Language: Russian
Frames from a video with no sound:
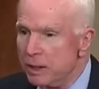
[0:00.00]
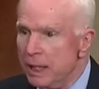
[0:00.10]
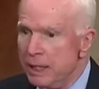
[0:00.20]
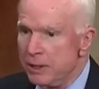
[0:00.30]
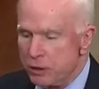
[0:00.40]

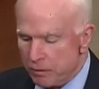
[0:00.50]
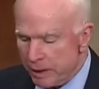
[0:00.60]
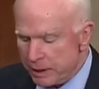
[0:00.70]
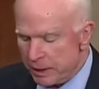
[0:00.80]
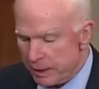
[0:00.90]

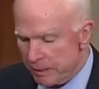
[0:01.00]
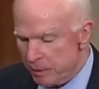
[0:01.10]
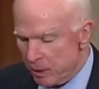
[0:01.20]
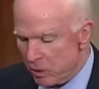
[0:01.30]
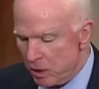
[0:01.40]
укреплению среднего
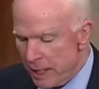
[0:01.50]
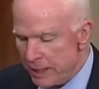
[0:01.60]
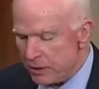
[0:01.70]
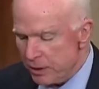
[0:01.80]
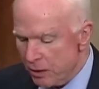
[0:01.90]
класса
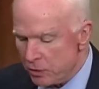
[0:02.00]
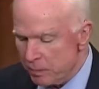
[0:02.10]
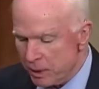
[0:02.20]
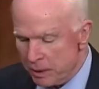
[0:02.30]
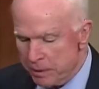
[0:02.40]
и,
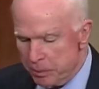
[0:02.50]
безусловно,